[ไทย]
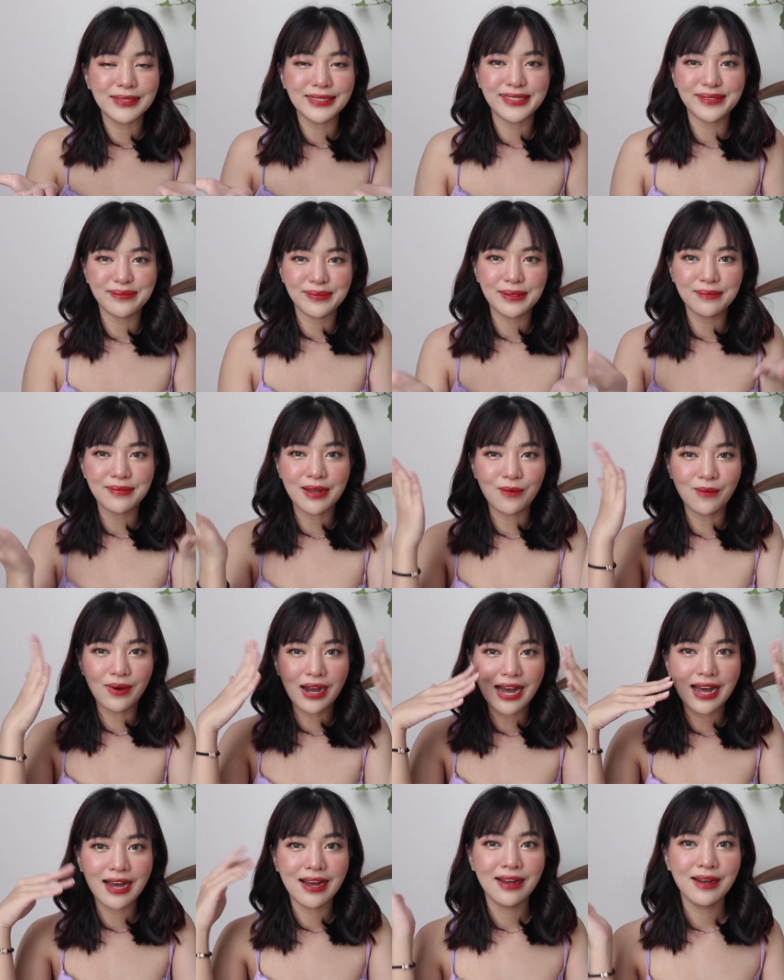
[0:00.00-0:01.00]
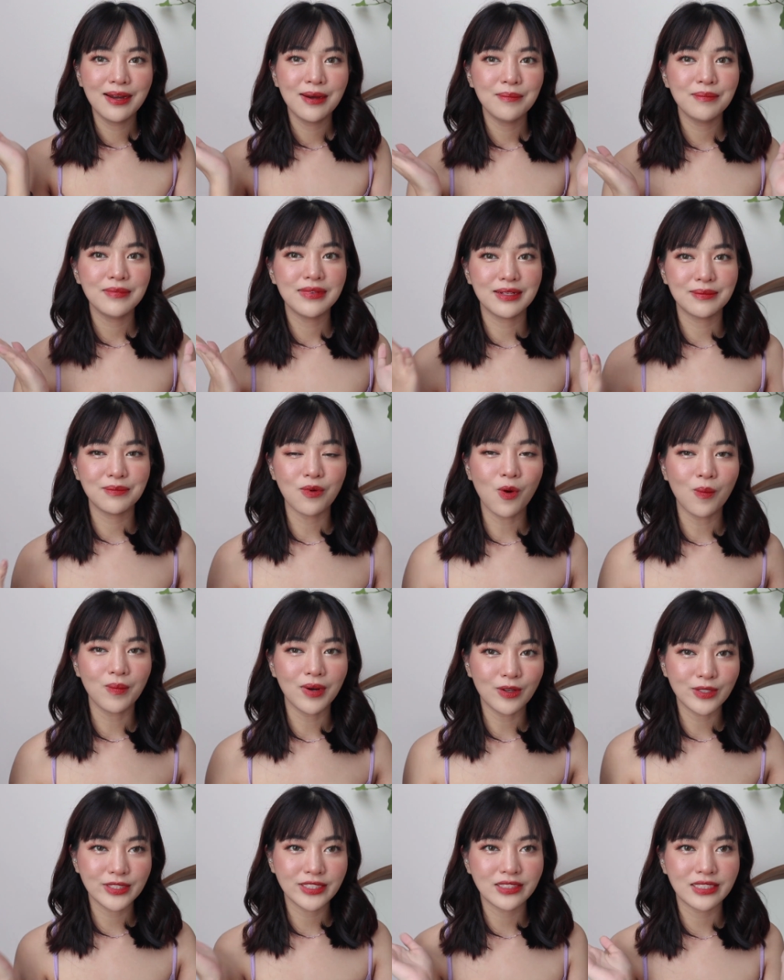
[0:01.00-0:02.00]
มันจะเป็นแบบว่าเหมือนผม
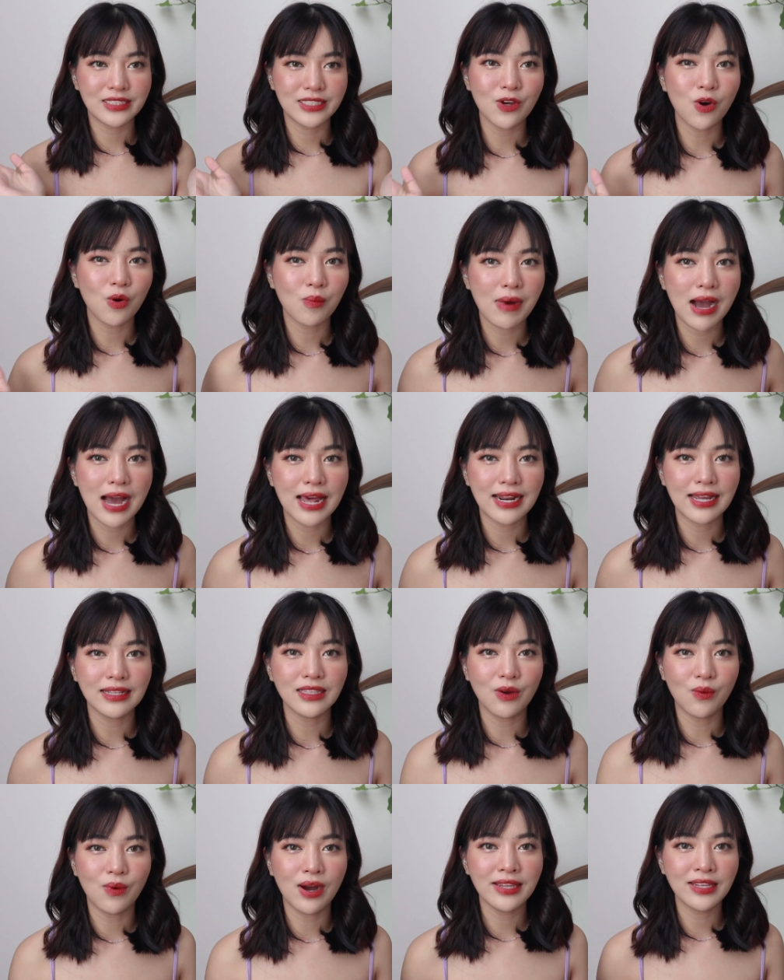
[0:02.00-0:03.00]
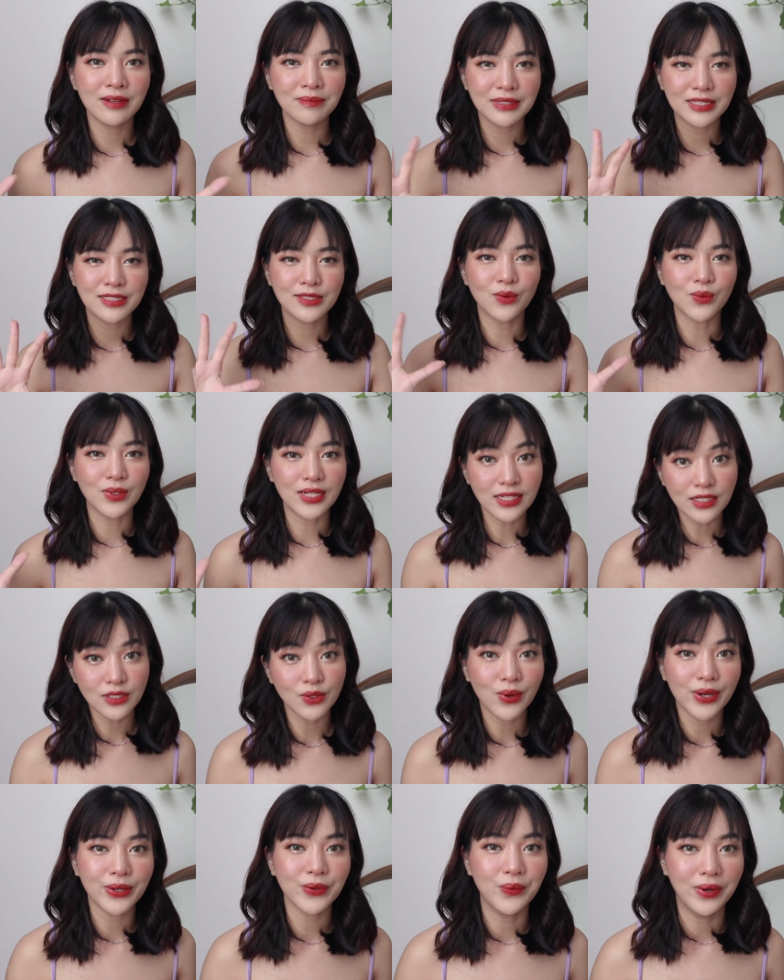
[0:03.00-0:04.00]
เราชี้ออกมานะแต่ว่ายังเป็นทรงที่ส
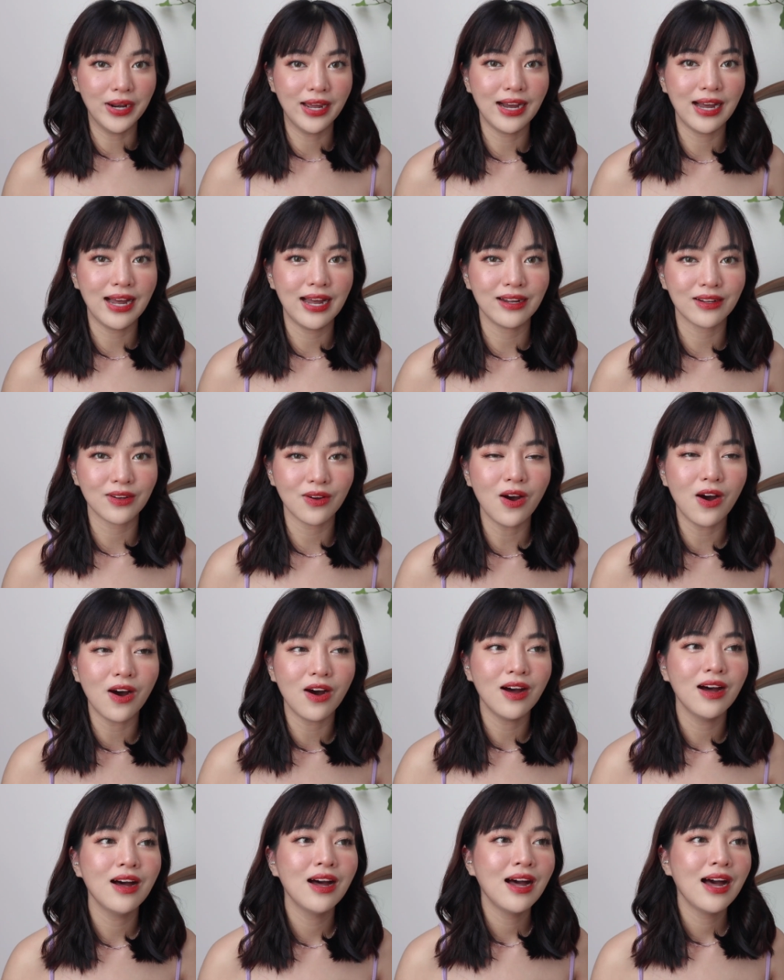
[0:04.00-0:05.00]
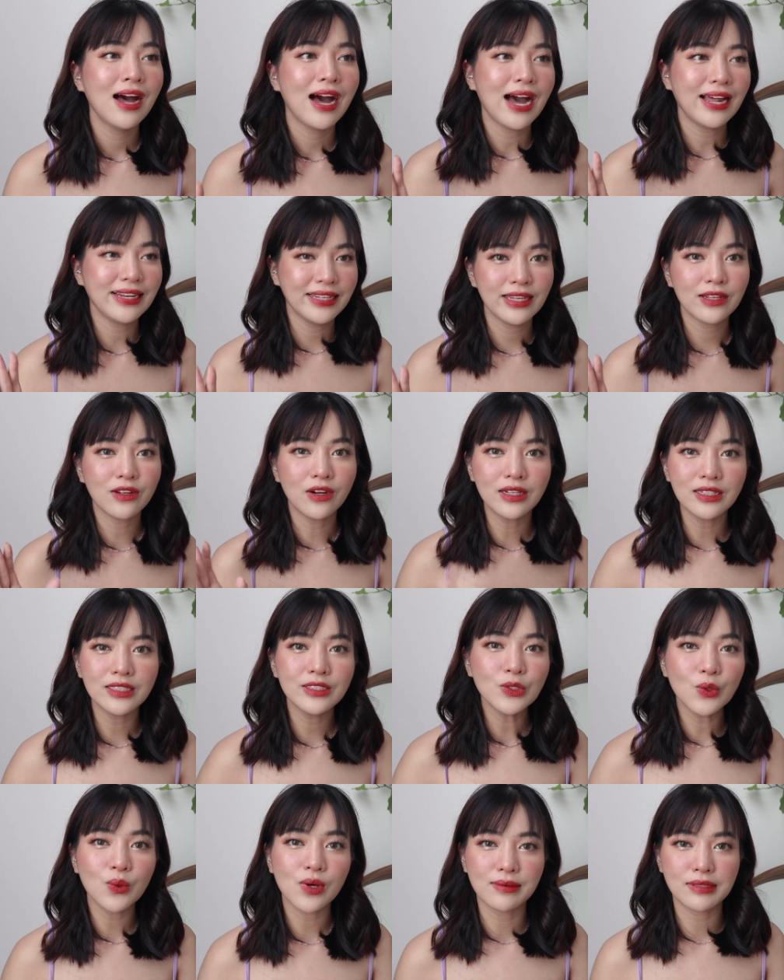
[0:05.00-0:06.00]
วยอยู่นะคะก็อันนี้ก็ขึ้
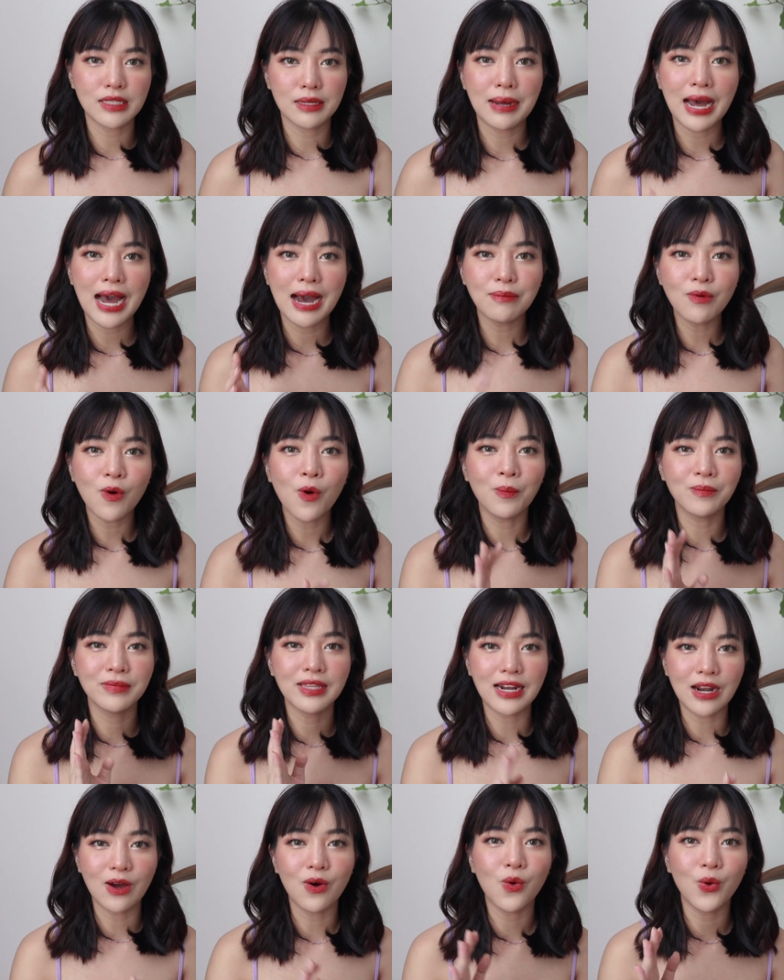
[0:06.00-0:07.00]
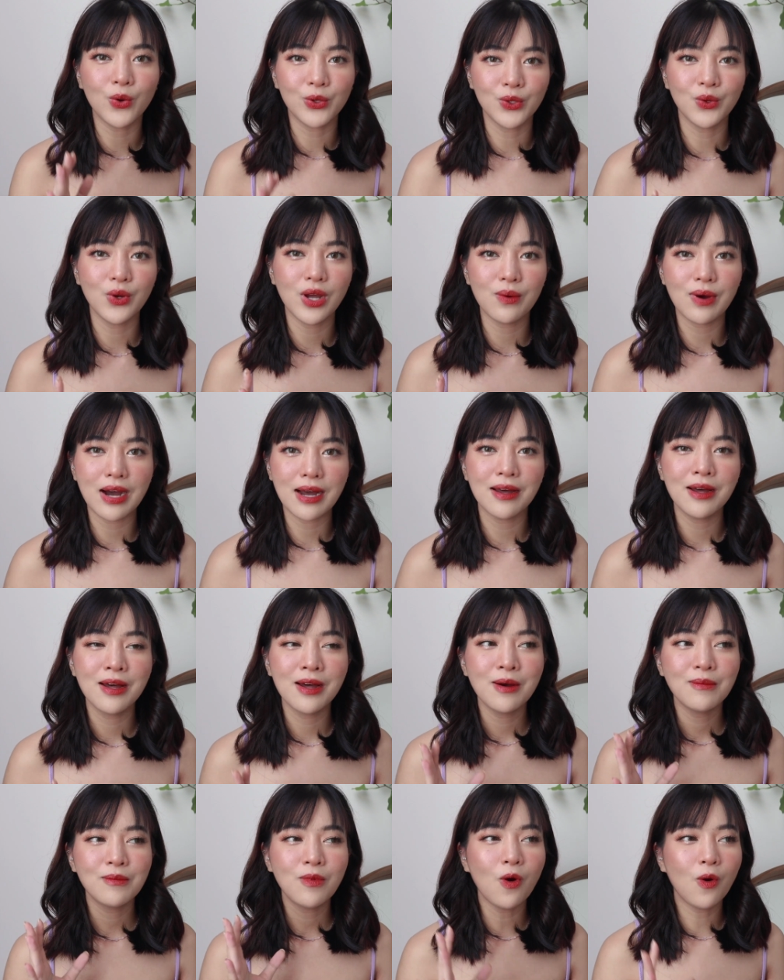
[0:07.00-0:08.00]
นอยู่กับสภาพผมแต่ละคนด้วยว่า
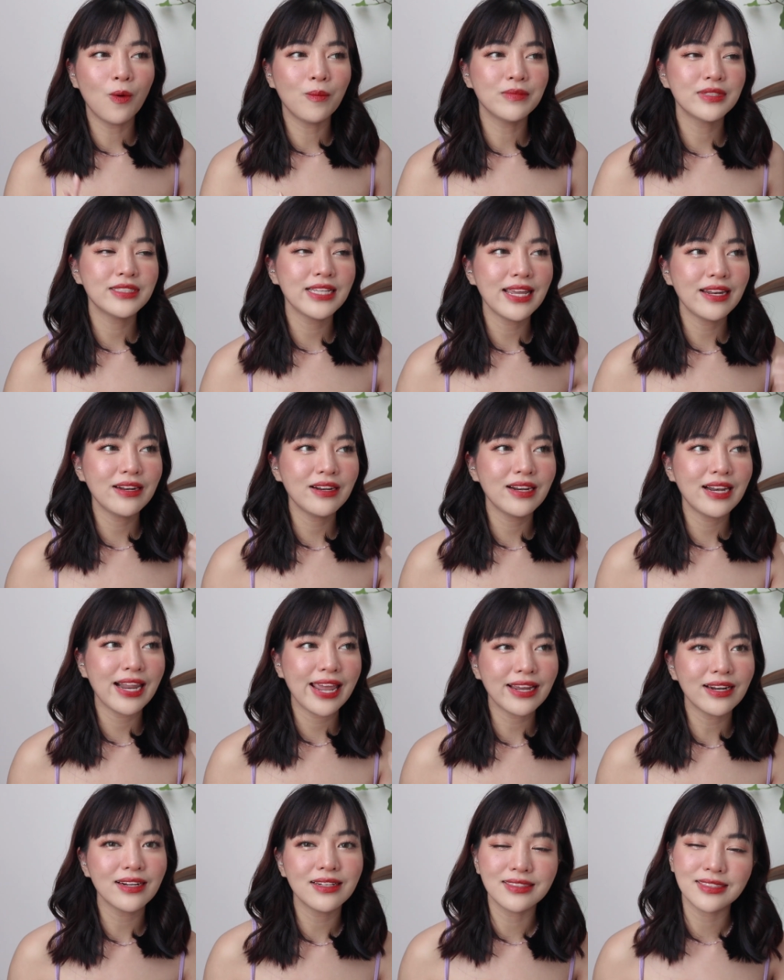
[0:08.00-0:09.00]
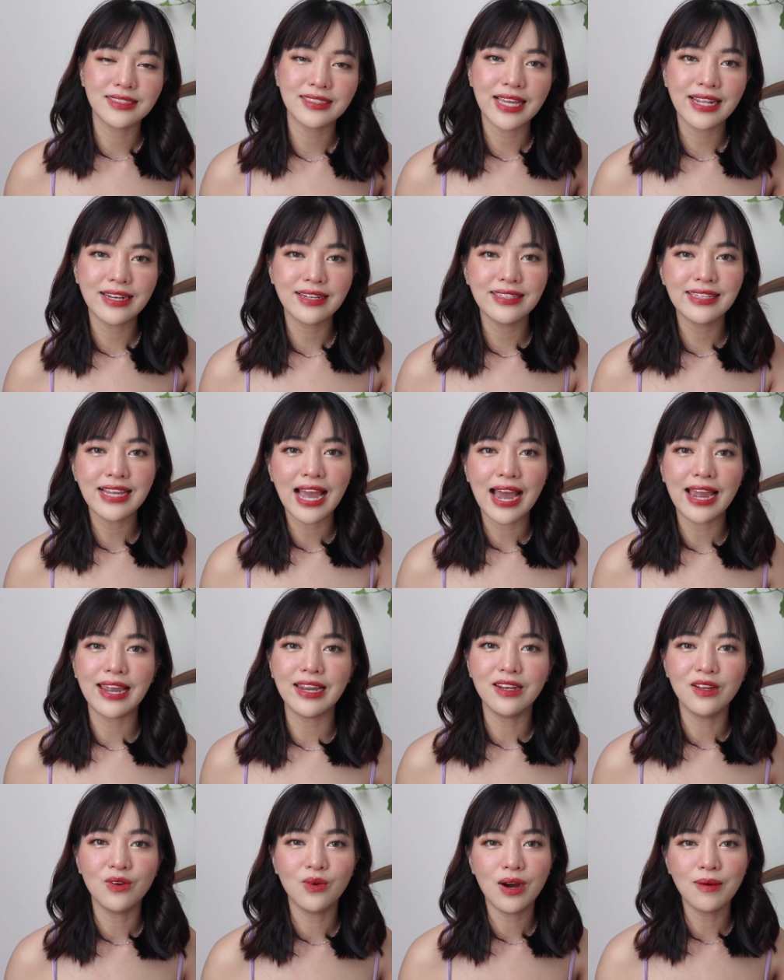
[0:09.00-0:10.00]
ผมเส้นเล็กหรือเส้นใหญ่
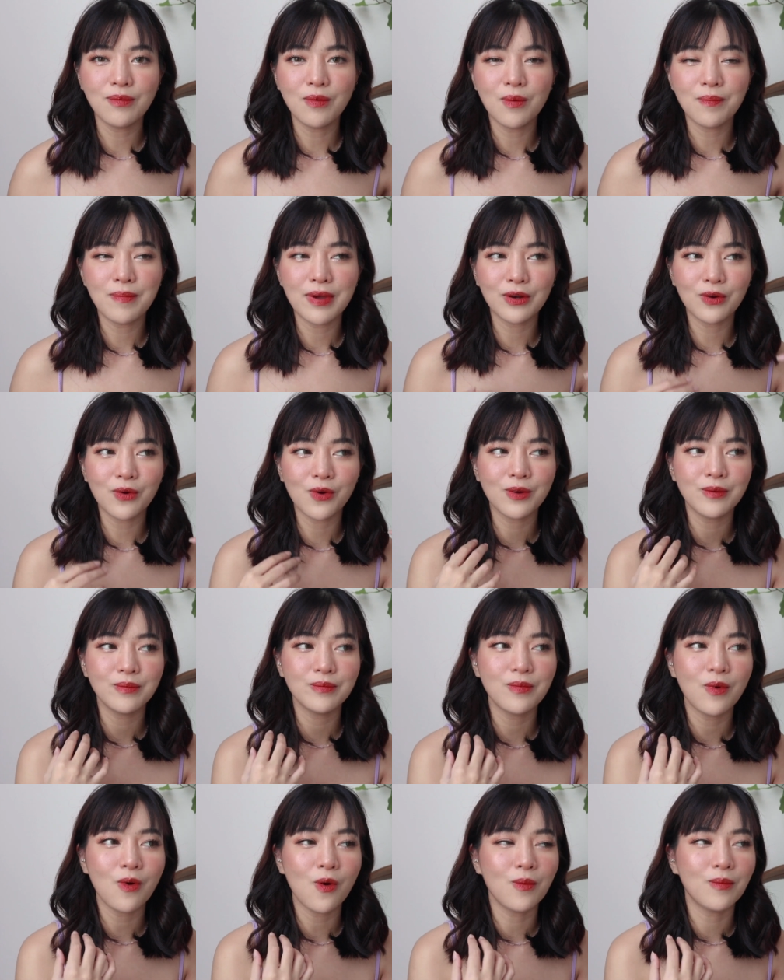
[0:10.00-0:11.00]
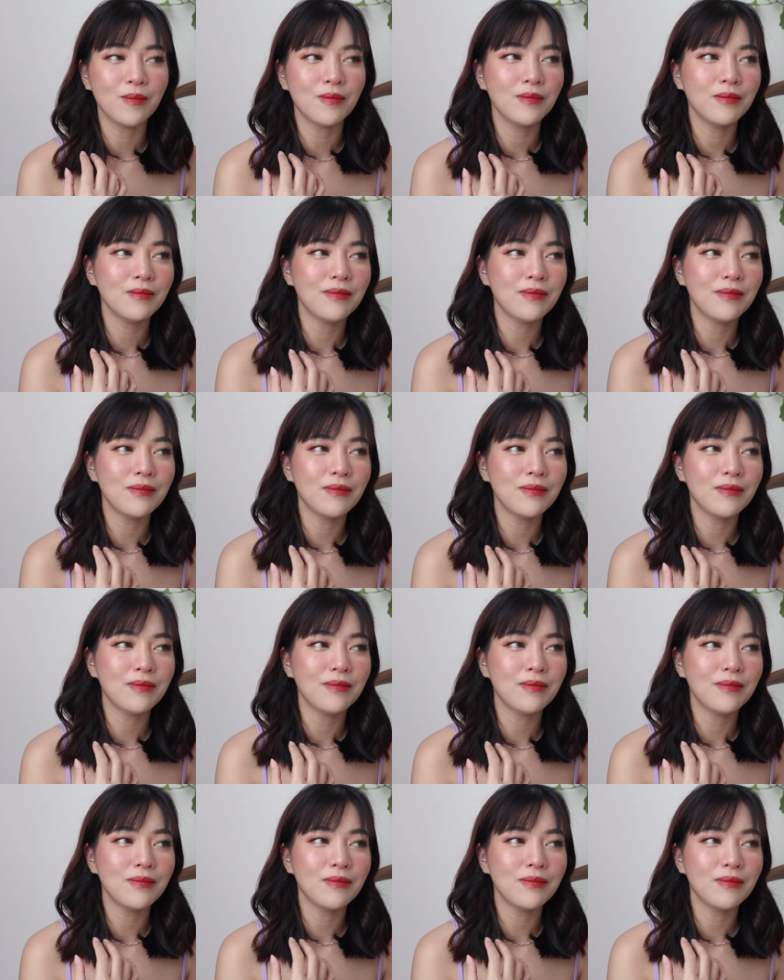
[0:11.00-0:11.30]
หรือว่าเป็นคนผม